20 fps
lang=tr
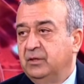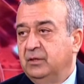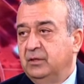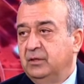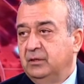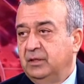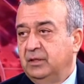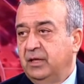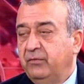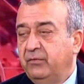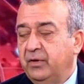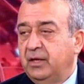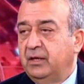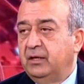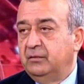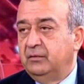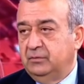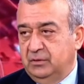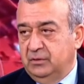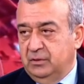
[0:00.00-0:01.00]
ne
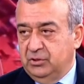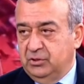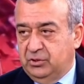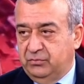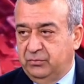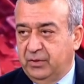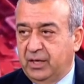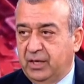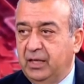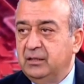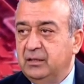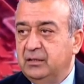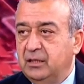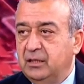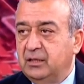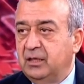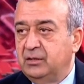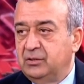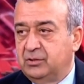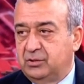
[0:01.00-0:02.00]
işveren ne
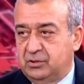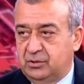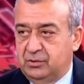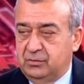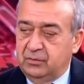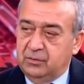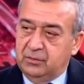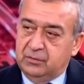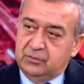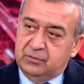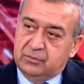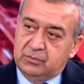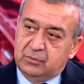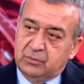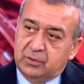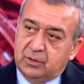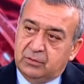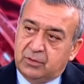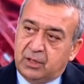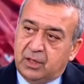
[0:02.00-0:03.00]
de iş
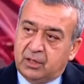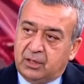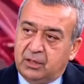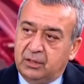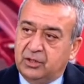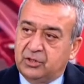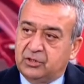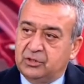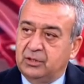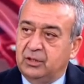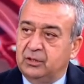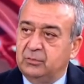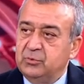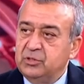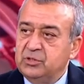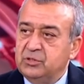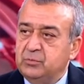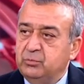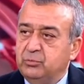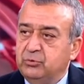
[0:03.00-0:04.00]
e,
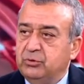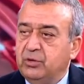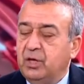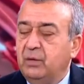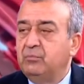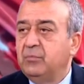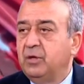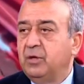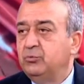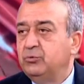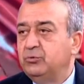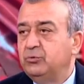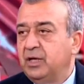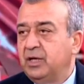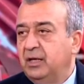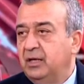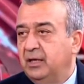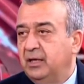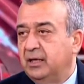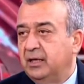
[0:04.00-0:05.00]
arkadaşlarımız bundan memnun
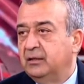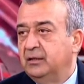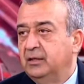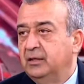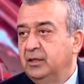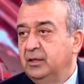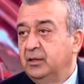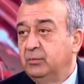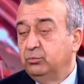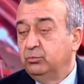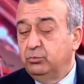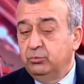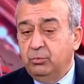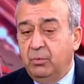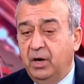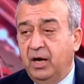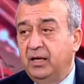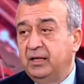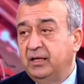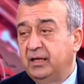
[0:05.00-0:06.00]
değiller. Bu
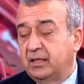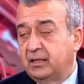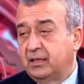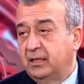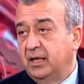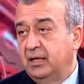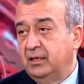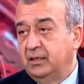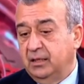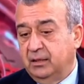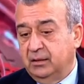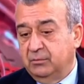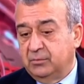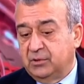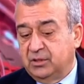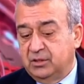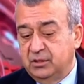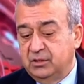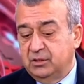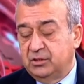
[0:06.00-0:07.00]
maliyetlerle
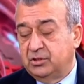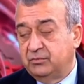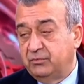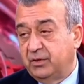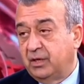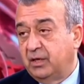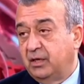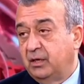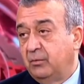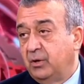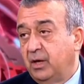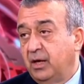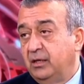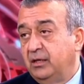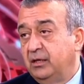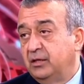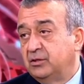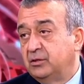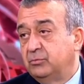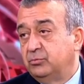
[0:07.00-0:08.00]
ki işverene
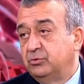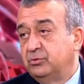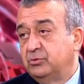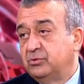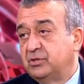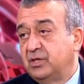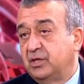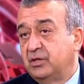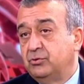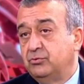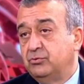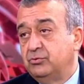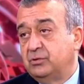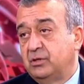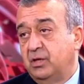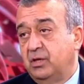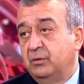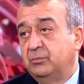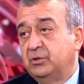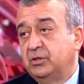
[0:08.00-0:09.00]
maliyeti bunun 800
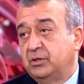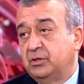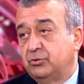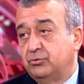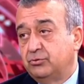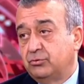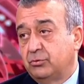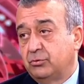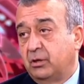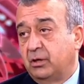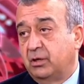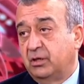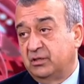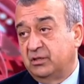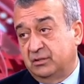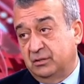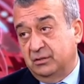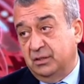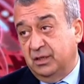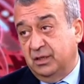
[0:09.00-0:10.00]
ila 1200 dolar
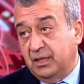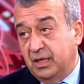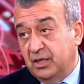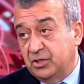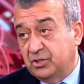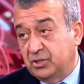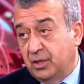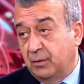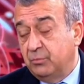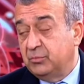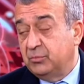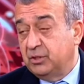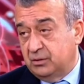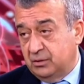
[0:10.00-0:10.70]
arasında değişen bir